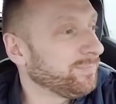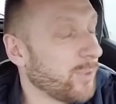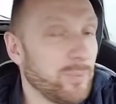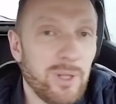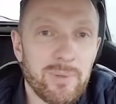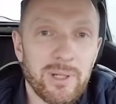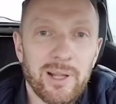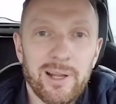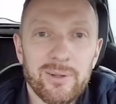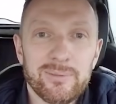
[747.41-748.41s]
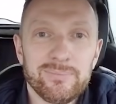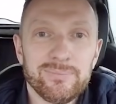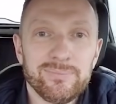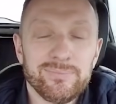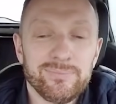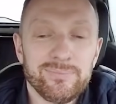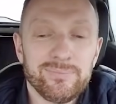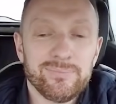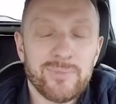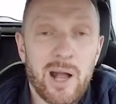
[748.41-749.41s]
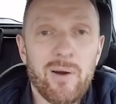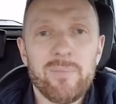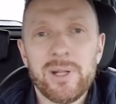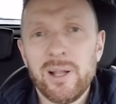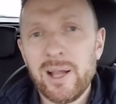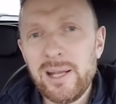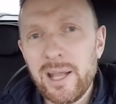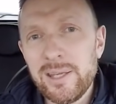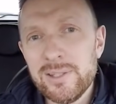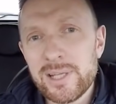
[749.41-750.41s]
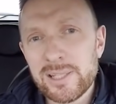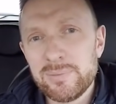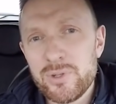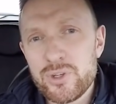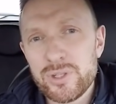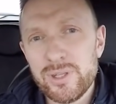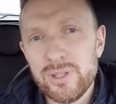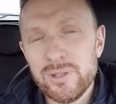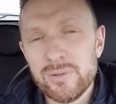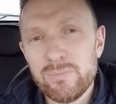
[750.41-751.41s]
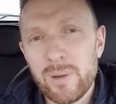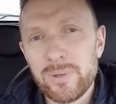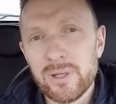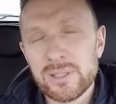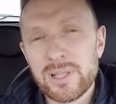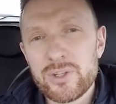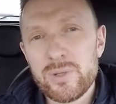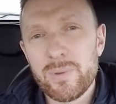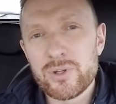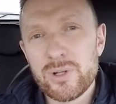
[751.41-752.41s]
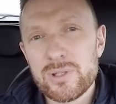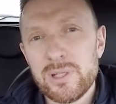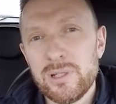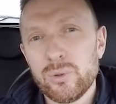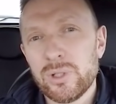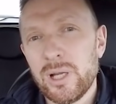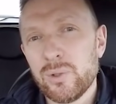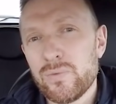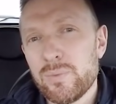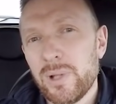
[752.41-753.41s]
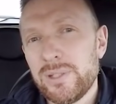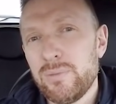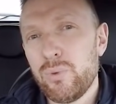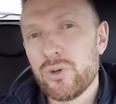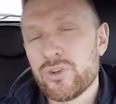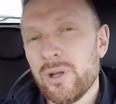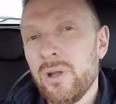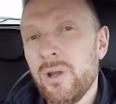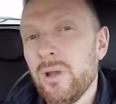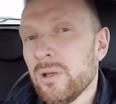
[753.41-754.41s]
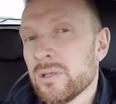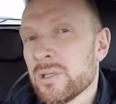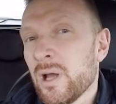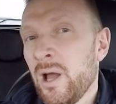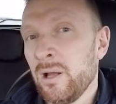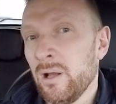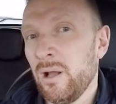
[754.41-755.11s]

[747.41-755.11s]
Но мне не предлагают. А вам предлагали какие-нибудь космические бабки? Расскажите, пожалуйста. Или кто-то готов заплатить больше за